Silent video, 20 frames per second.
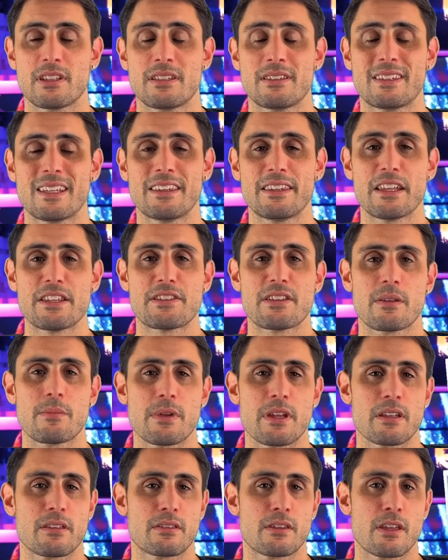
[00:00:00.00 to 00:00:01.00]

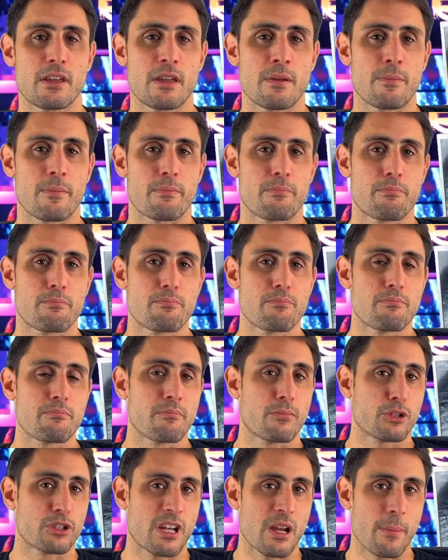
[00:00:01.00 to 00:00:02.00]
Tendenzialmente
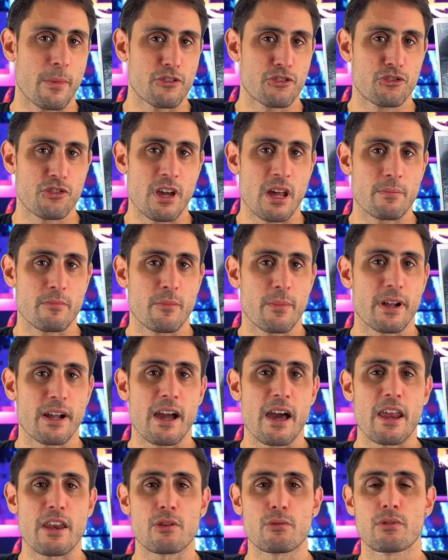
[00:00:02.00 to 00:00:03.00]
potrei immaginarmi
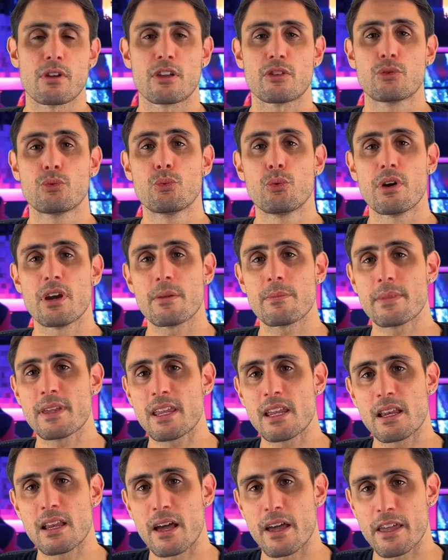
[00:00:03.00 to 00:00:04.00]
magari una
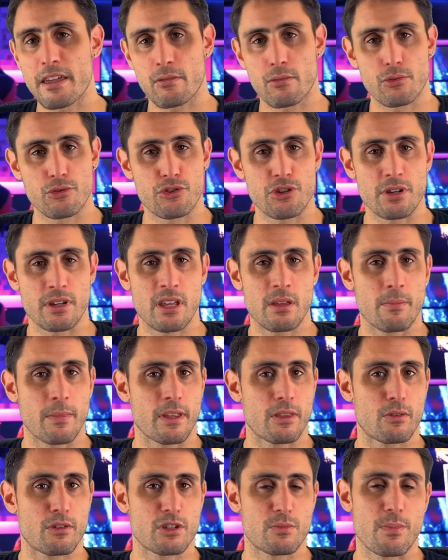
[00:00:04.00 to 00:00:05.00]
2000 euro circa in
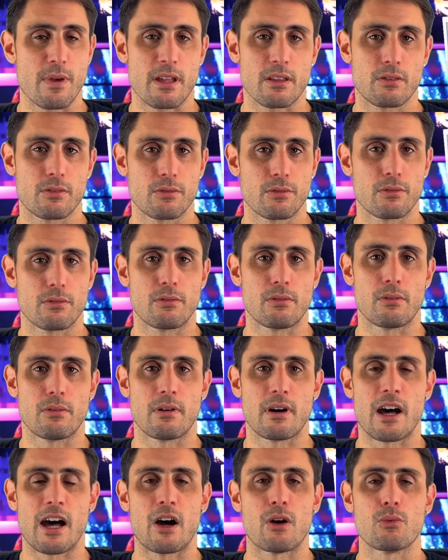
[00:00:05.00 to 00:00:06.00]
meno
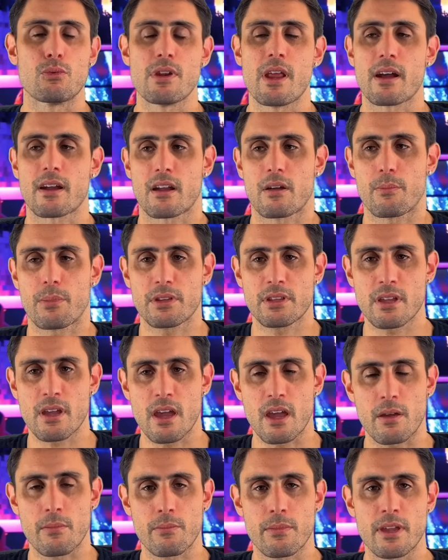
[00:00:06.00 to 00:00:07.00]
rispetto a una
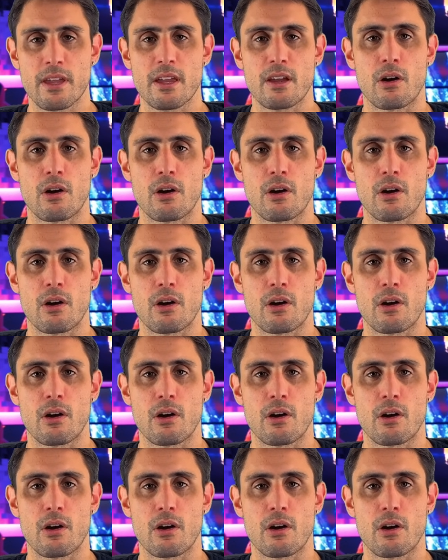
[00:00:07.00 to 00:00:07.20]
KTM,